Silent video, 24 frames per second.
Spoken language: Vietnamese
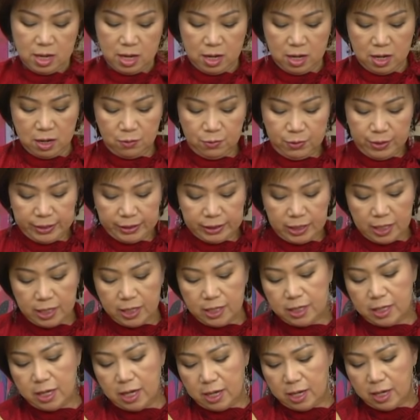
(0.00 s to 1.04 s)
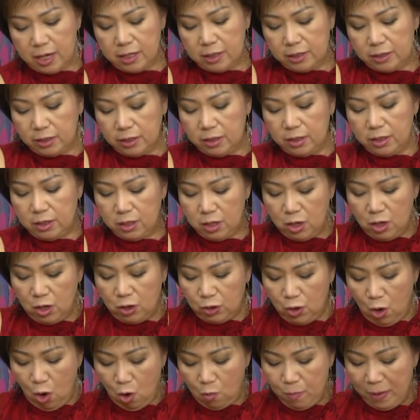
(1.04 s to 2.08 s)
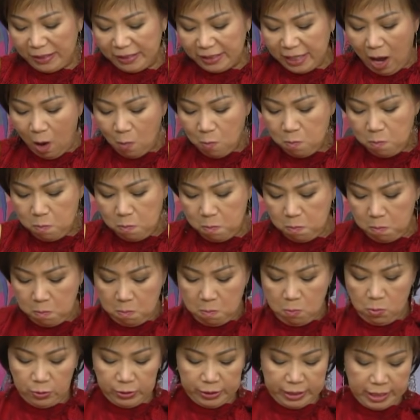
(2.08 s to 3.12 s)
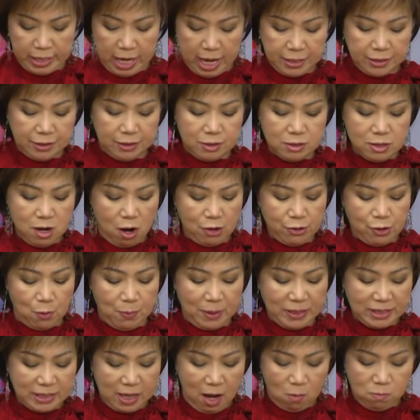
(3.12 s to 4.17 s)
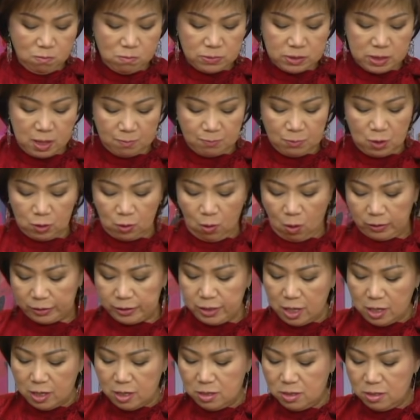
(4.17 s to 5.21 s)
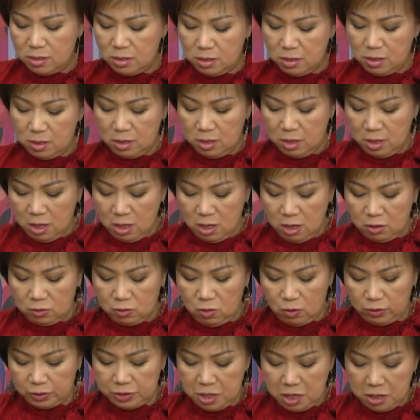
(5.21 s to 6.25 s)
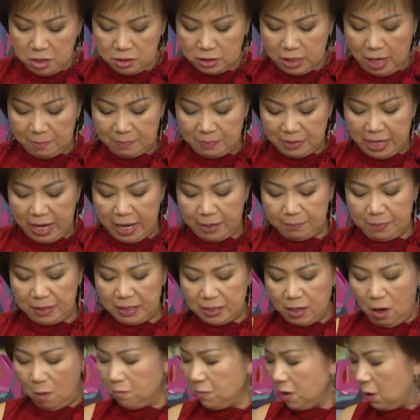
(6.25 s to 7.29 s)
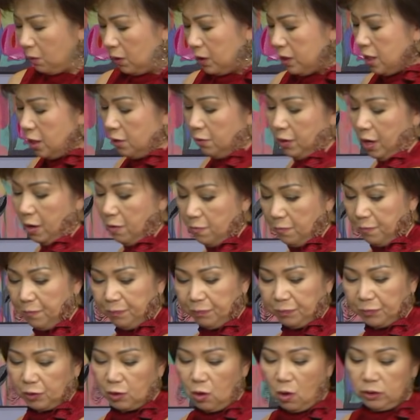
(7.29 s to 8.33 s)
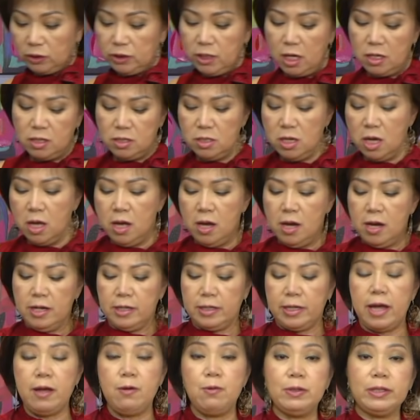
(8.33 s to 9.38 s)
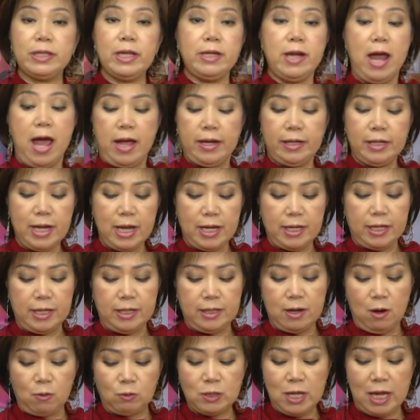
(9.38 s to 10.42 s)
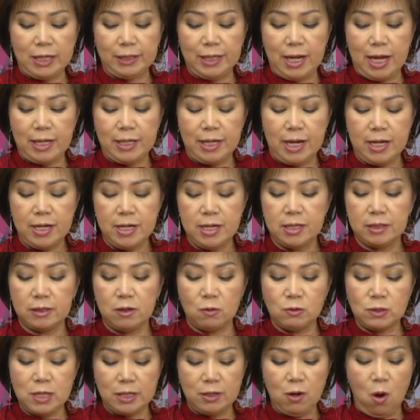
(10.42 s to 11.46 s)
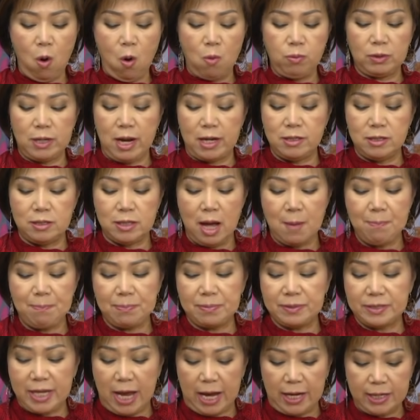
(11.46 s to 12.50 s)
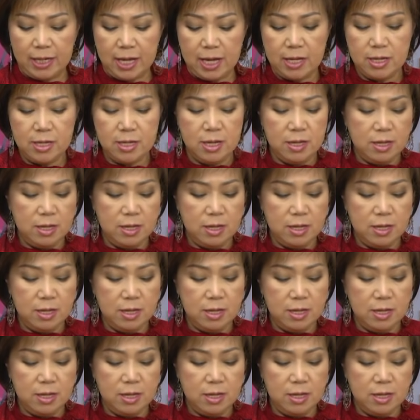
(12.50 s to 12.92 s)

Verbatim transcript: à, uyên thi à, đổ bánh cống uyên thi để nửa gói đổ bánh cống xong rồi còn dư còn dư tại mình ăn bánh cống đâu có nhiều đâu còn dư cái uyên thi để cái này đậu xanh đây nè đậu xanh hột đã được hấp sẵn á